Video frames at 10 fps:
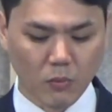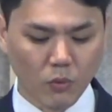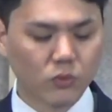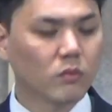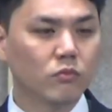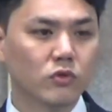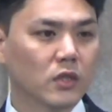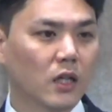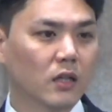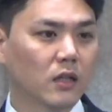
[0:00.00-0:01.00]
모든
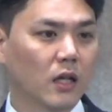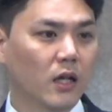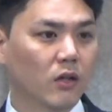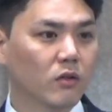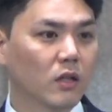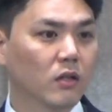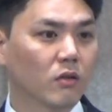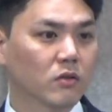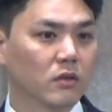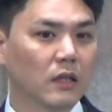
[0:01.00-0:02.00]
문제가 다 해결되는
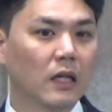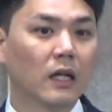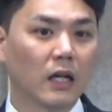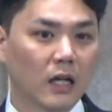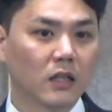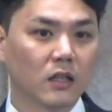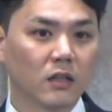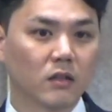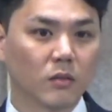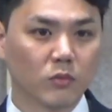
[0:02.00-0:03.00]
것은 아니기
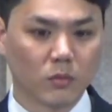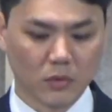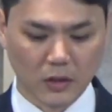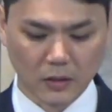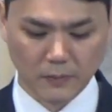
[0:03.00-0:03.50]
때문입니다.